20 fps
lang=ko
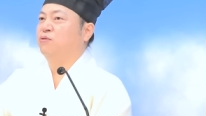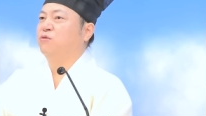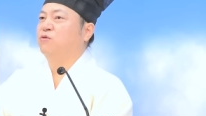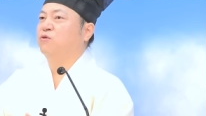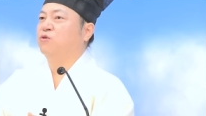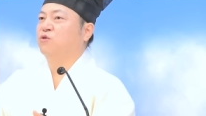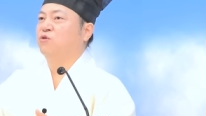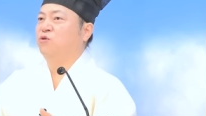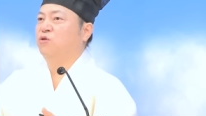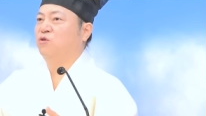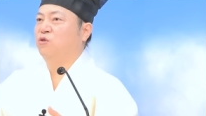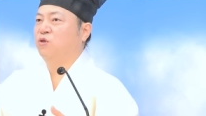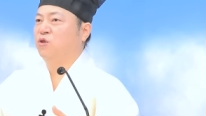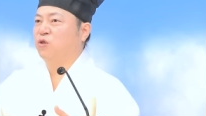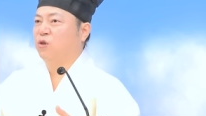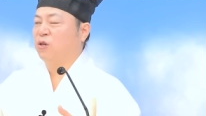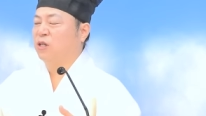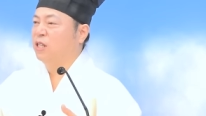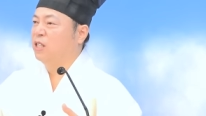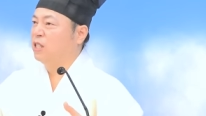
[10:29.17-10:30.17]

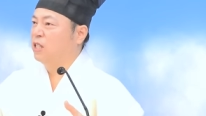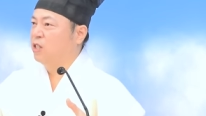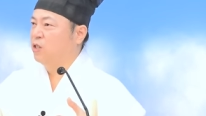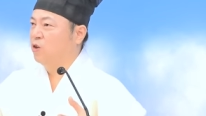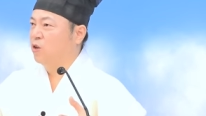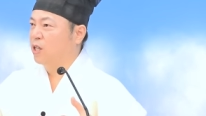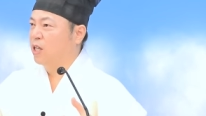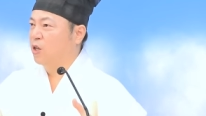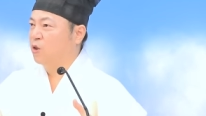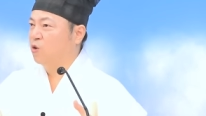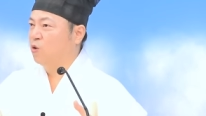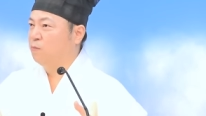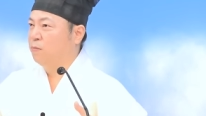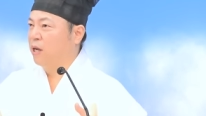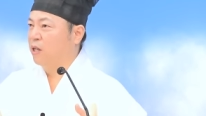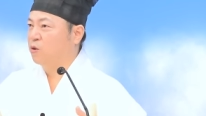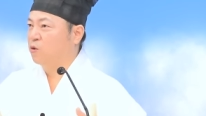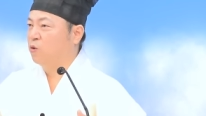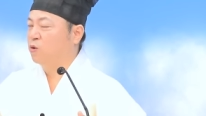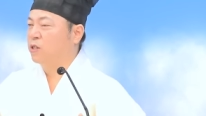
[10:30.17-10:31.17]
풍수적인 영향도
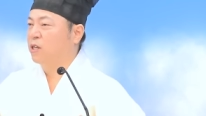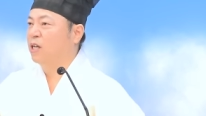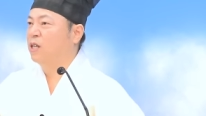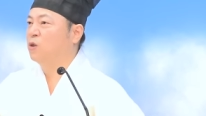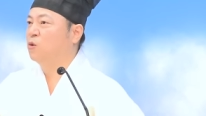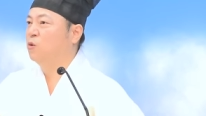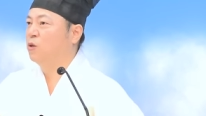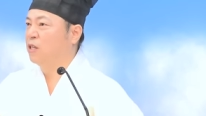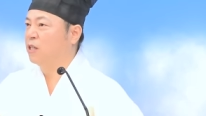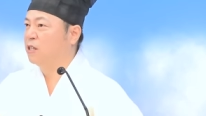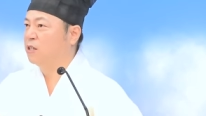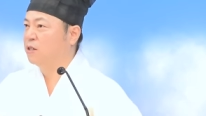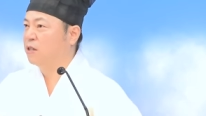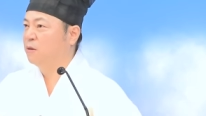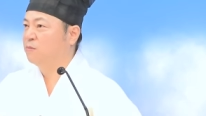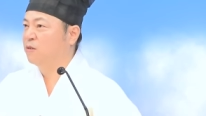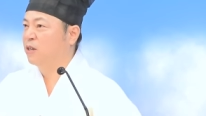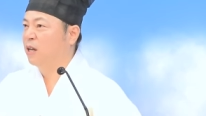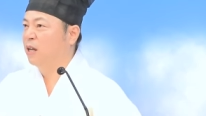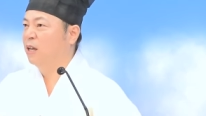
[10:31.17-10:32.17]
받고 살고 있기
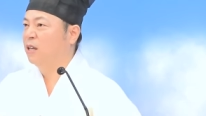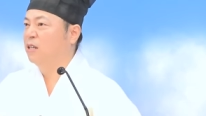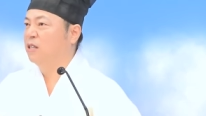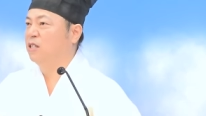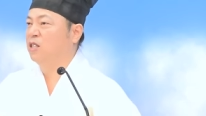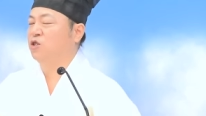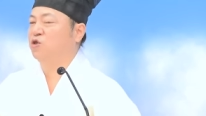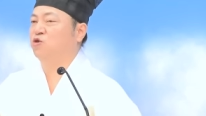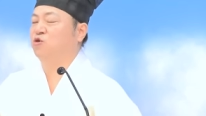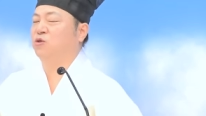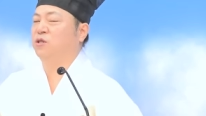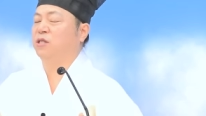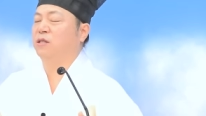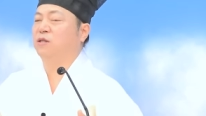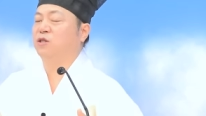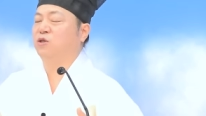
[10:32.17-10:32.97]
때문에 이, 주,